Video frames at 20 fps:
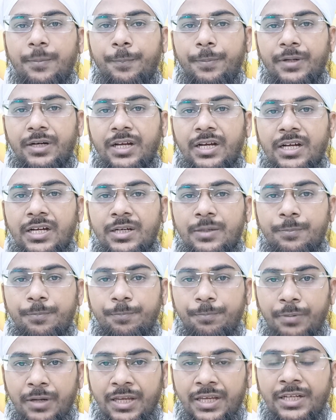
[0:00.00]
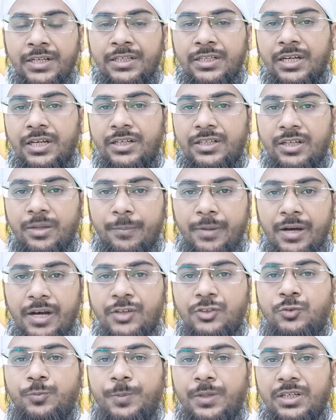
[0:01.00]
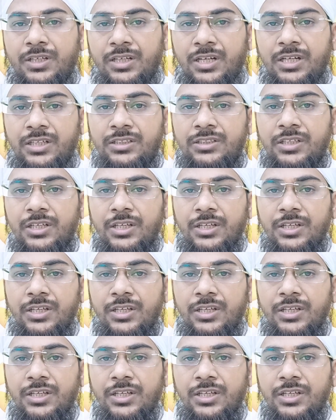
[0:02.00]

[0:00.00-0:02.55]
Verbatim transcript: कपड़ा पहन कर नमाज पढ़ना